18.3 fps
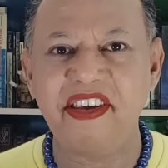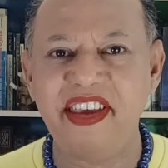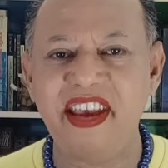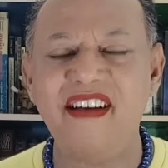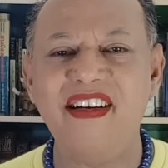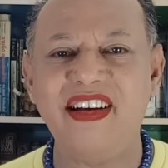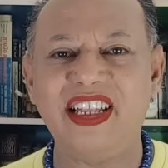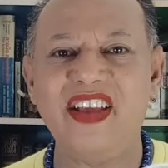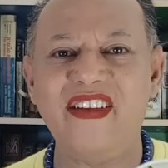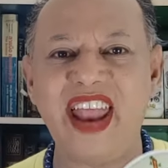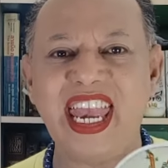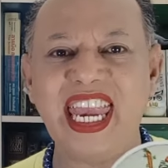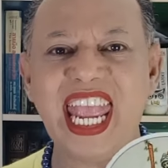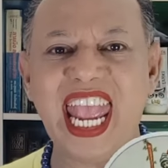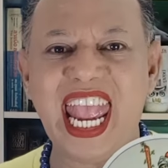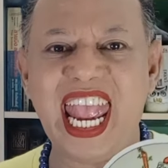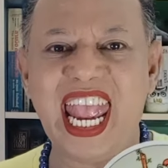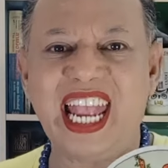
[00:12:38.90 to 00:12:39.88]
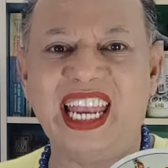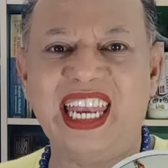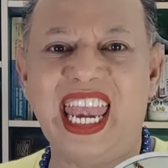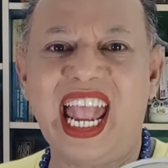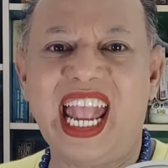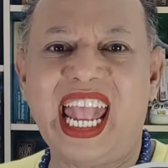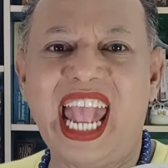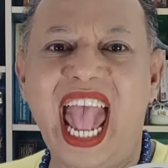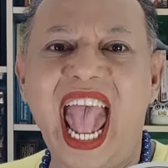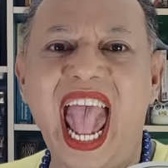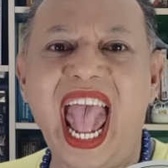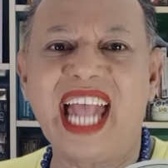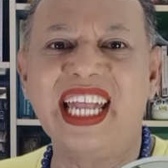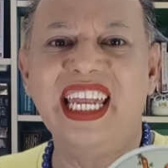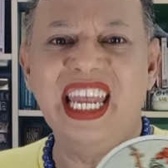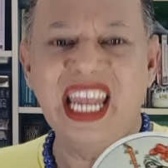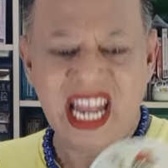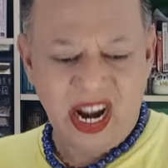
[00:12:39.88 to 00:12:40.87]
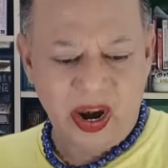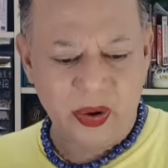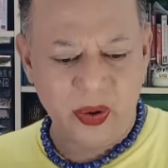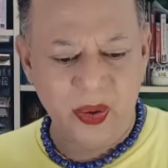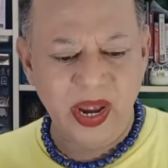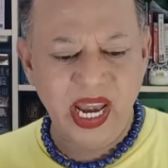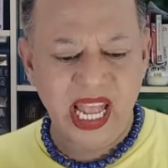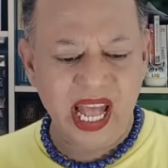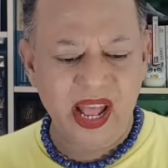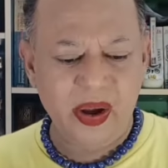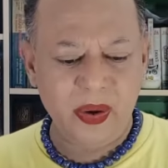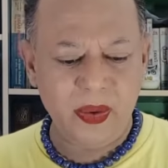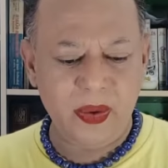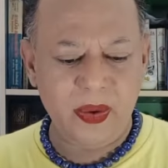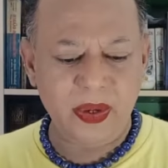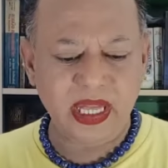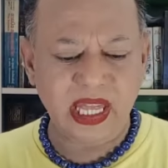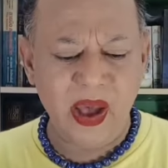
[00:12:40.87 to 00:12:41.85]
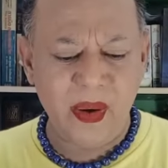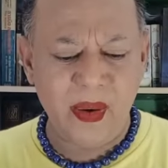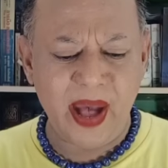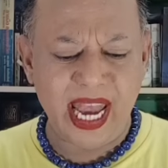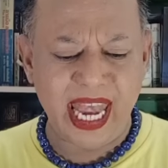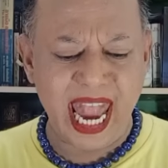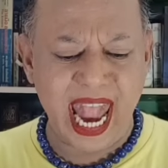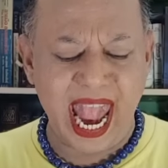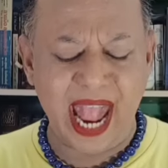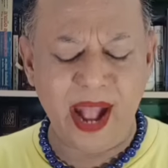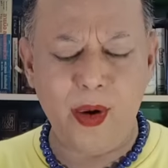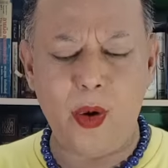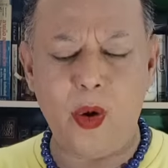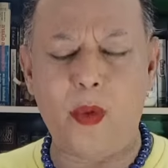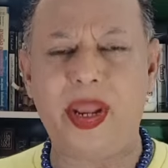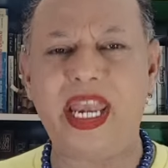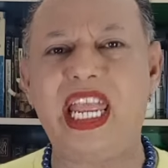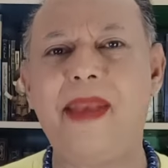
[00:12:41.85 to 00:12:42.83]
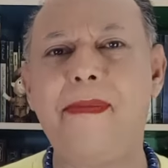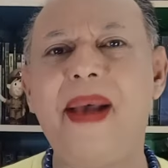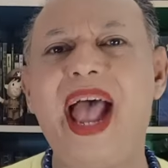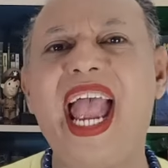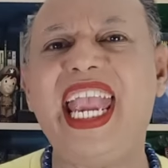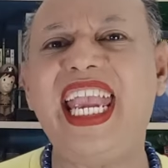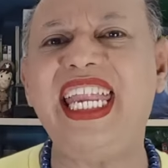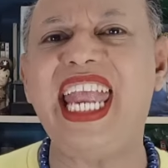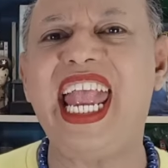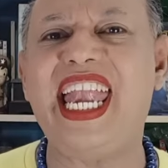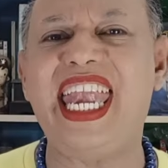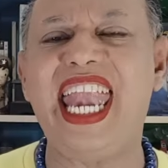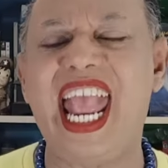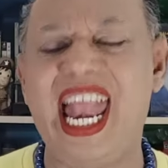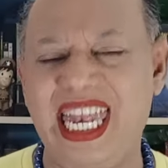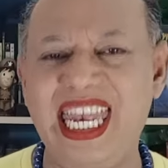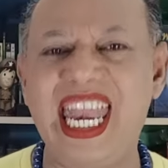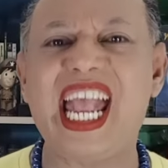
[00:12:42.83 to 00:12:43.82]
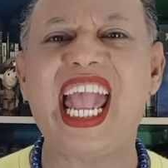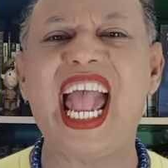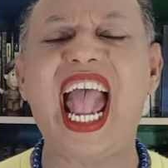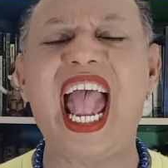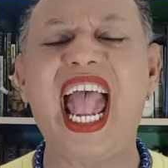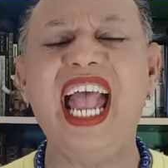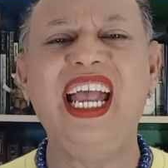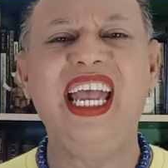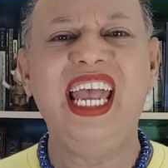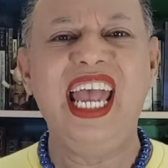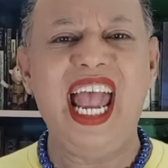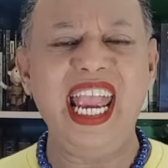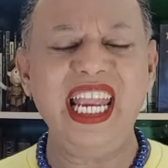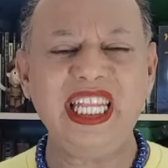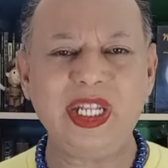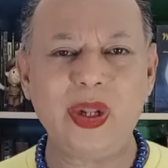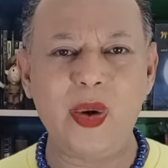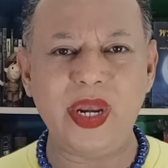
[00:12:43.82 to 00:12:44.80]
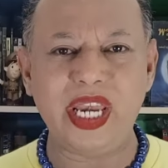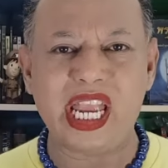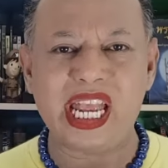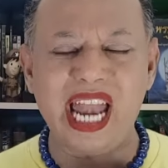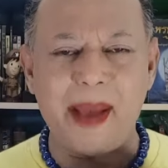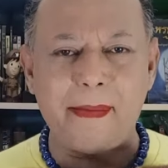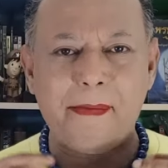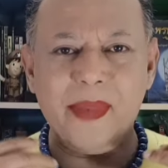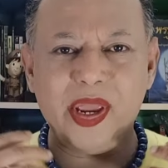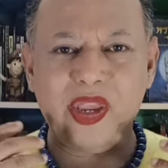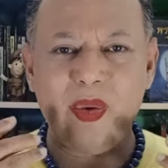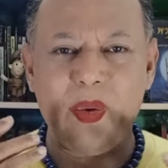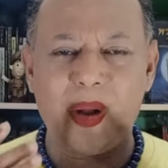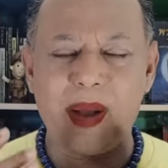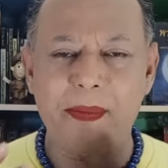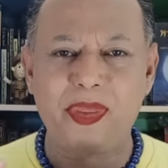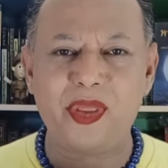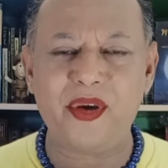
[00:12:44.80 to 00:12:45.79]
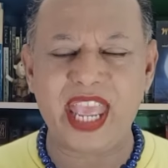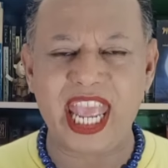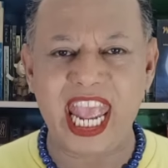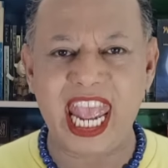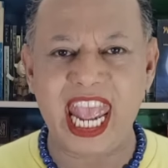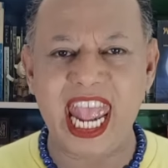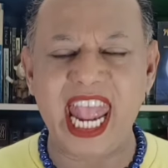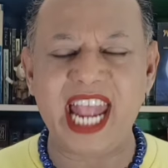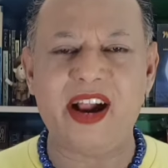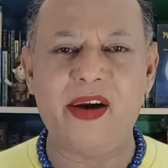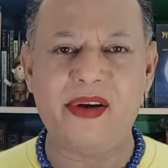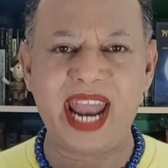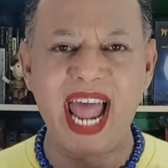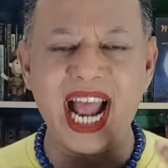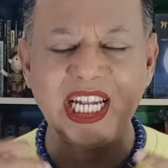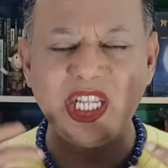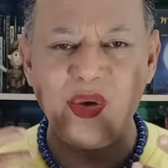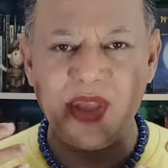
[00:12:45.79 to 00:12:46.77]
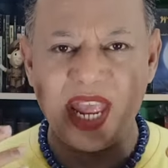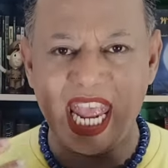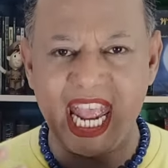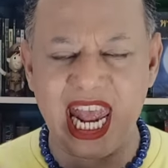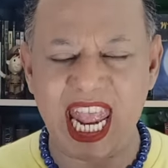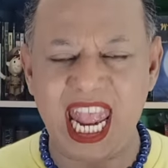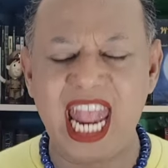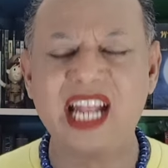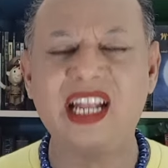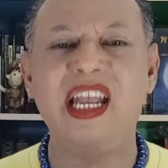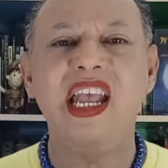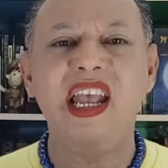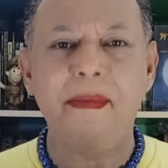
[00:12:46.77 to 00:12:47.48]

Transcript: เยอะๆเท่านั้นเองนะคะ รู้เนื้อรู้ตัวนะ โอ้โห วันนี้ไพ่เนี่ยเด่นนะคะ ให้คุณกลับมาอยู่กับตัวเอง รักตัวเอง